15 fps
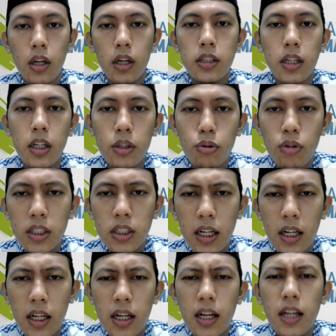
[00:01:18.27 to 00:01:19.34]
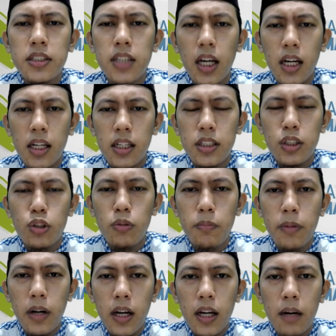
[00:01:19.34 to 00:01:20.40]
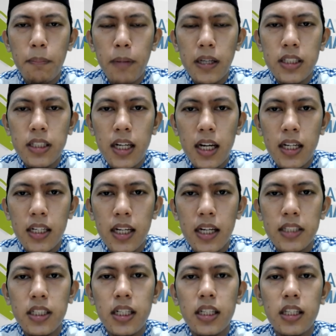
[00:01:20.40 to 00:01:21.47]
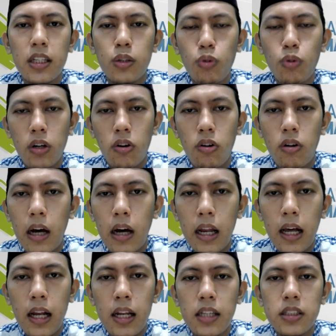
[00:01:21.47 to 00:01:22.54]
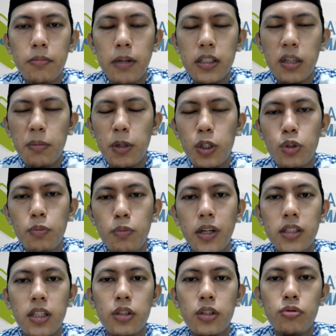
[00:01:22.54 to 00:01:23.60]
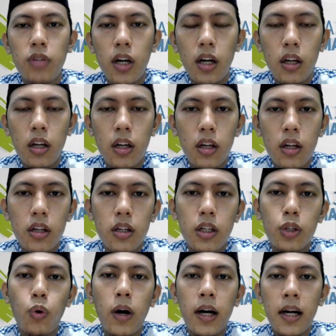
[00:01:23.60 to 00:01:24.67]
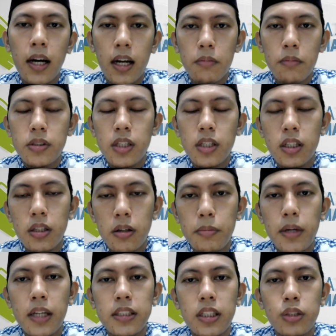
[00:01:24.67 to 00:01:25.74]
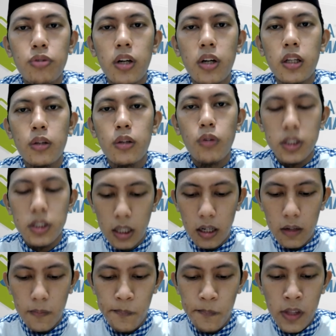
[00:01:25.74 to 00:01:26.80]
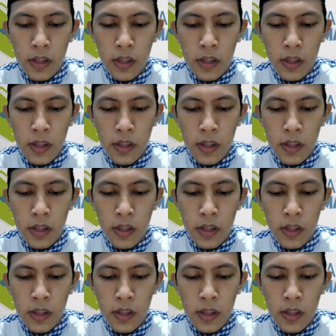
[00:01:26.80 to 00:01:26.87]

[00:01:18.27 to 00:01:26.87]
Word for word: Jadi tugas Anda adalah cek. Di situ mereka pasti akan kasih ketentuan kok. Hal-hal yang semacam ini tuh biasanya sudah dituangkan, bisa biasa sudah dituliskan.